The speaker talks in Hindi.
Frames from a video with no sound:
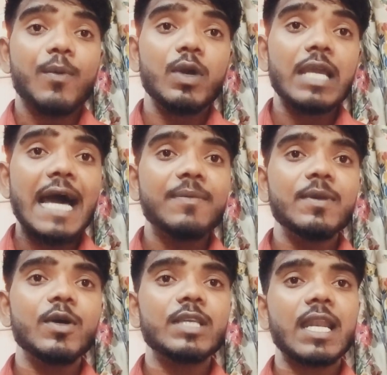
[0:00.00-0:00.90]
आपको याद
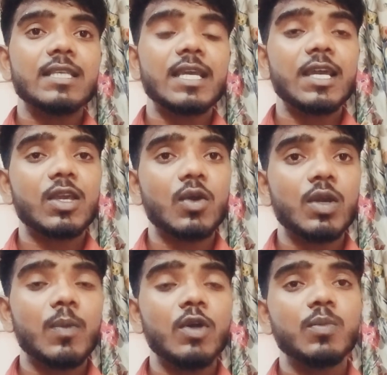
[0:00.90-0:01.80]
भी हो जाना चाहिए
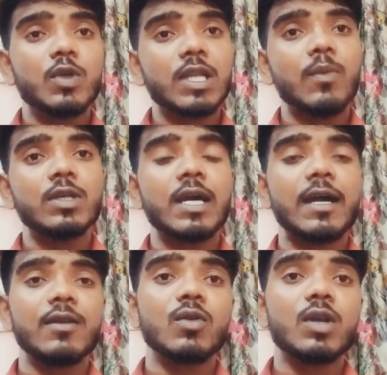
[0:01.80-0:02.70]
क्योंकि बहुत मोटा
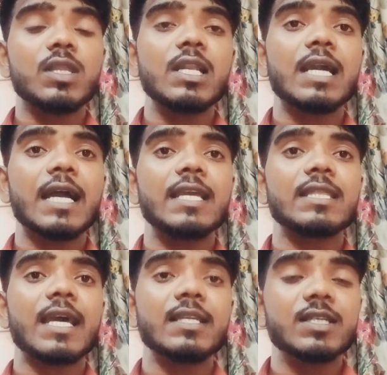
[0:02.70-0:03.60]
मोटा नोट्स लिखा
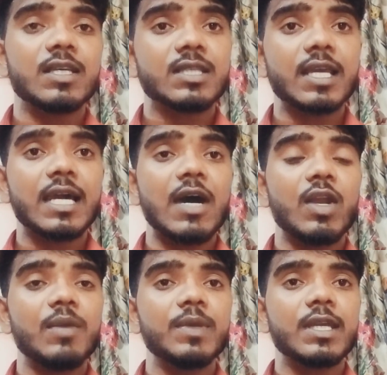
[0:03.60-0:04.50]
जाता है जीएसके का
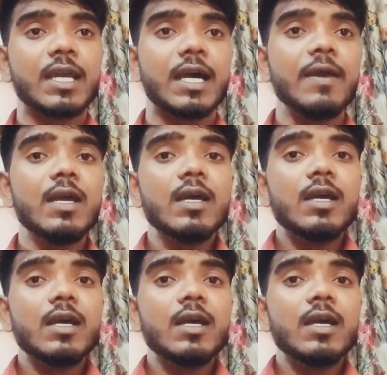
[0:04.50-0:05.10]
और एमईके e का